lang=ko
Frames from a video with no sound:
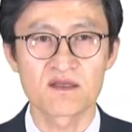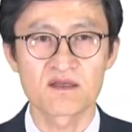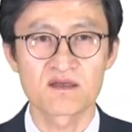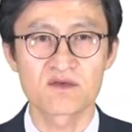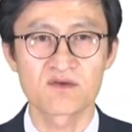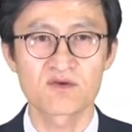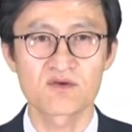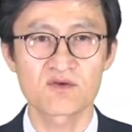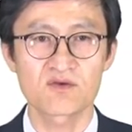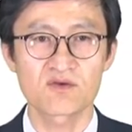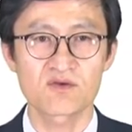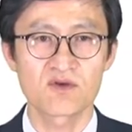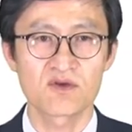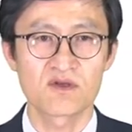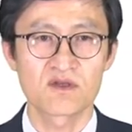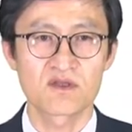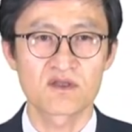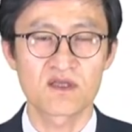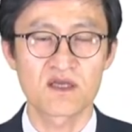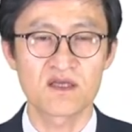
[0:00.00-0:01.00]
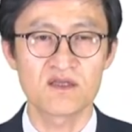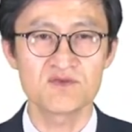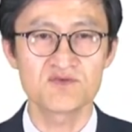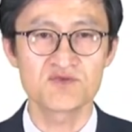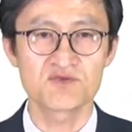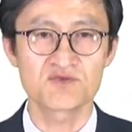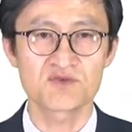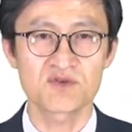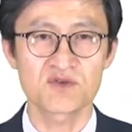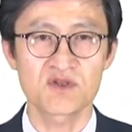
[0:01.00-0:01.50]
그리고 개인
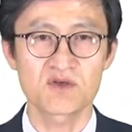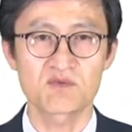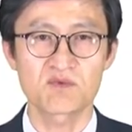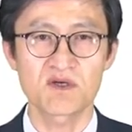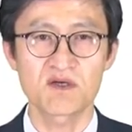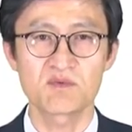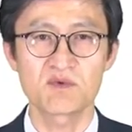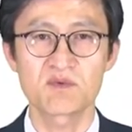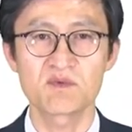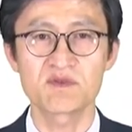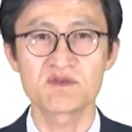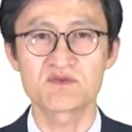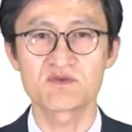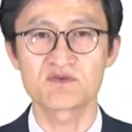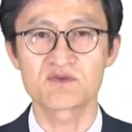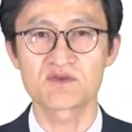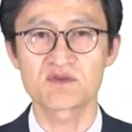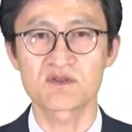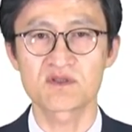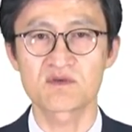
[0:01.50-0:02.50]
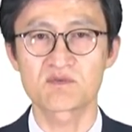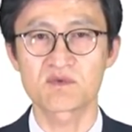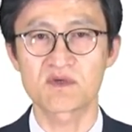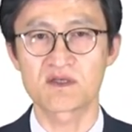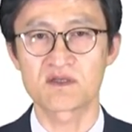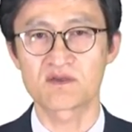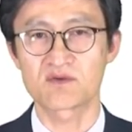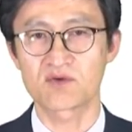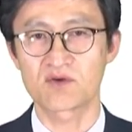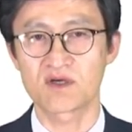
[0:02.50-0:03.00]
중소기업과 법인 중소기업
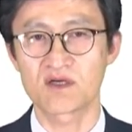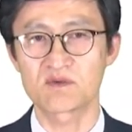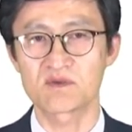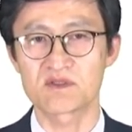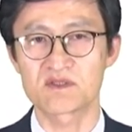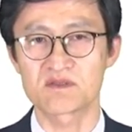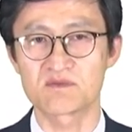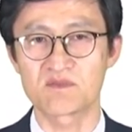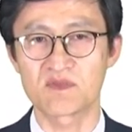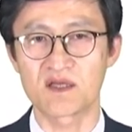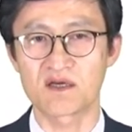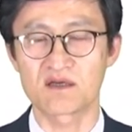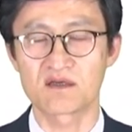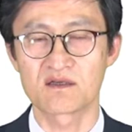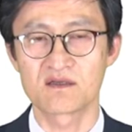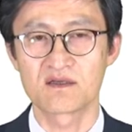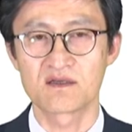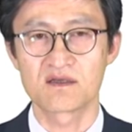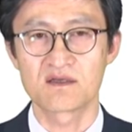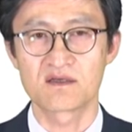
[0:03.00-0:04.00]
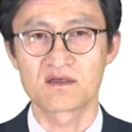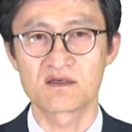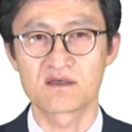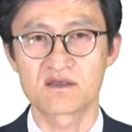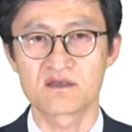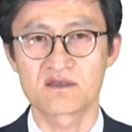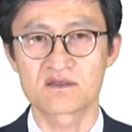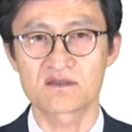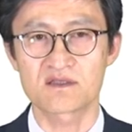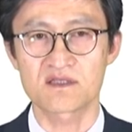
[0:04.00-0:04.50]
간의 통합이 있습니다.
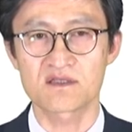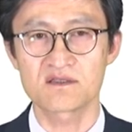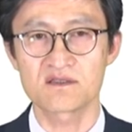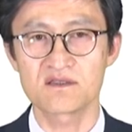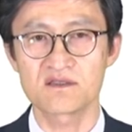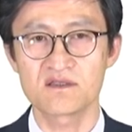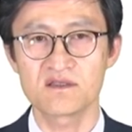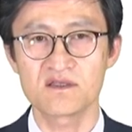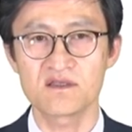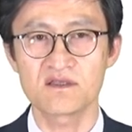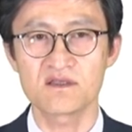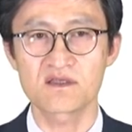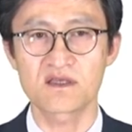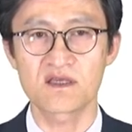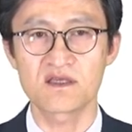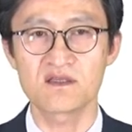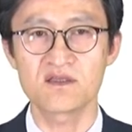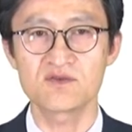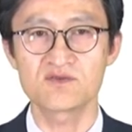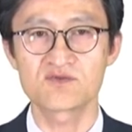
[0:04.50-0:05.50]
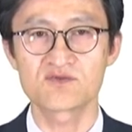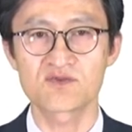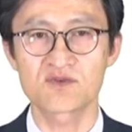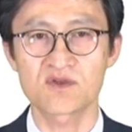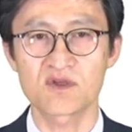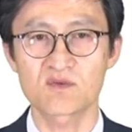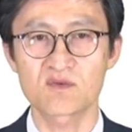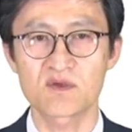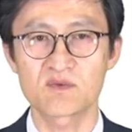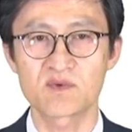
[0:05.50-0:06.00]
어, 사실은 이 개인
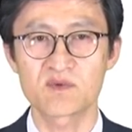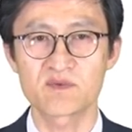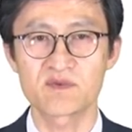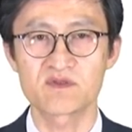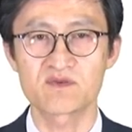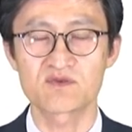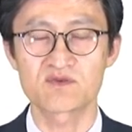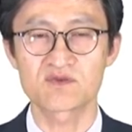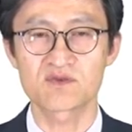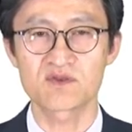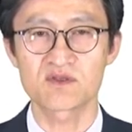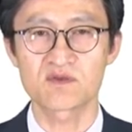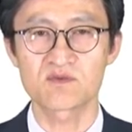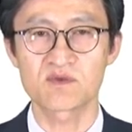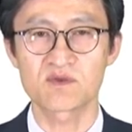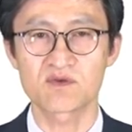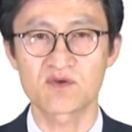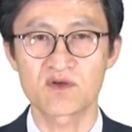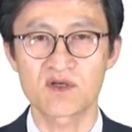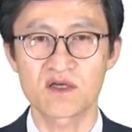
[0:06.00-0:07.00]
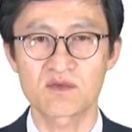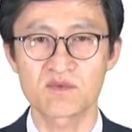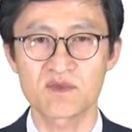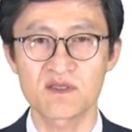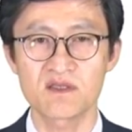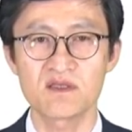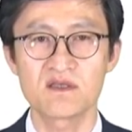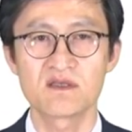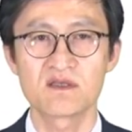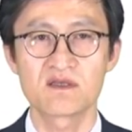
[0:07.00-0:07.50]
중소기업과 법인 중소기업의
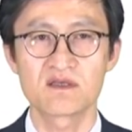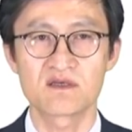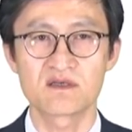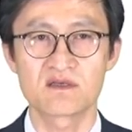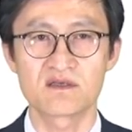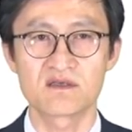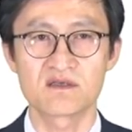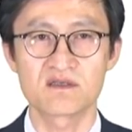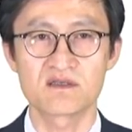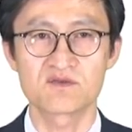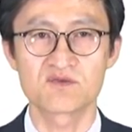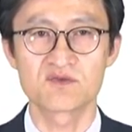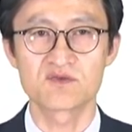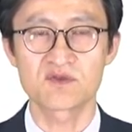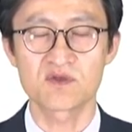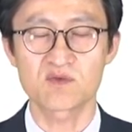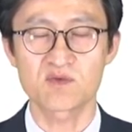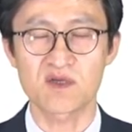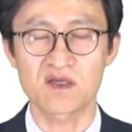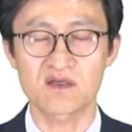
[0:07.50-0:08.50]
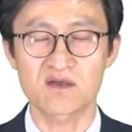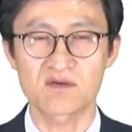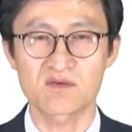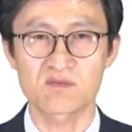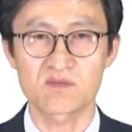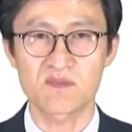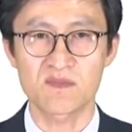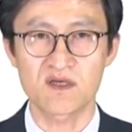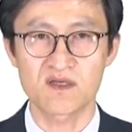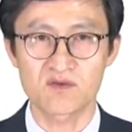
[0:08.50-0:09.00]
통합이 어, 이 중소기업
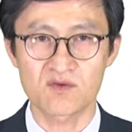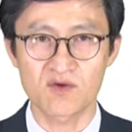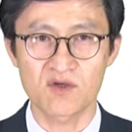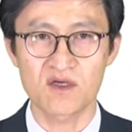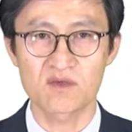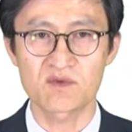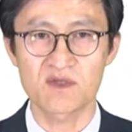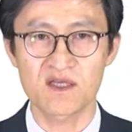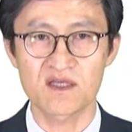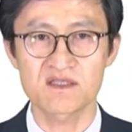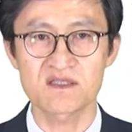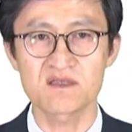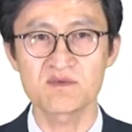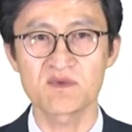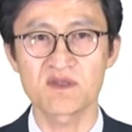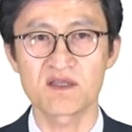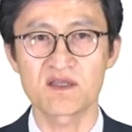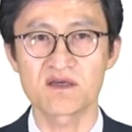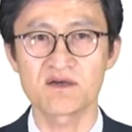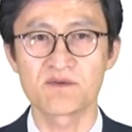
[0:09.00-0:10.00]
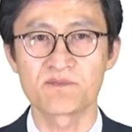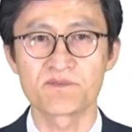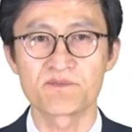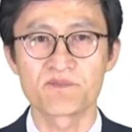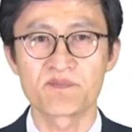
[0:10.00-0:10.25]
간 통합의 핵심인데요.